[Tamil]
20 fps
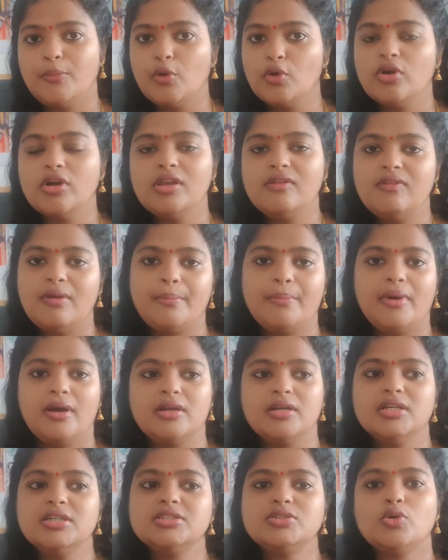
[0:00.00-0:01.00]
பொங்கல்
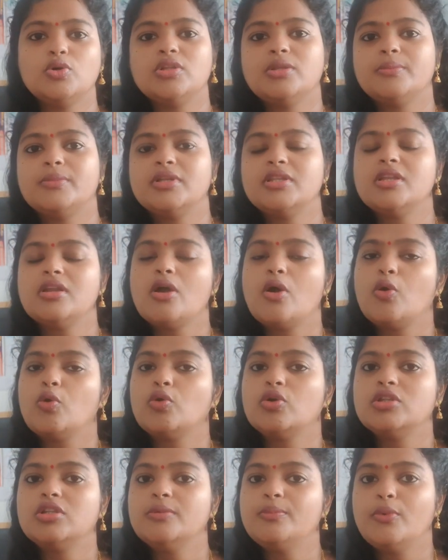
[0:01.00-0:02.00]
வைப்பாங்க ஸோ அந்த மாதிரி
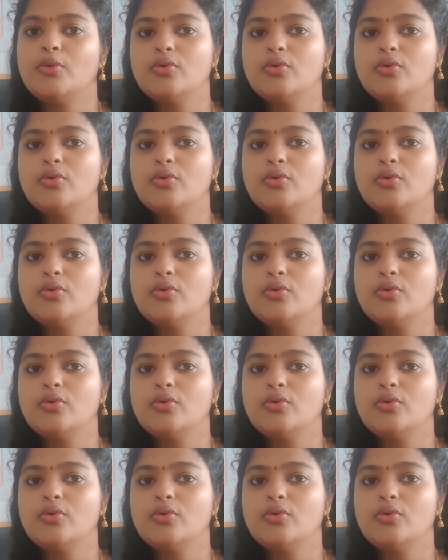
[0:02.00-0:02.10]
அவங்க வந்து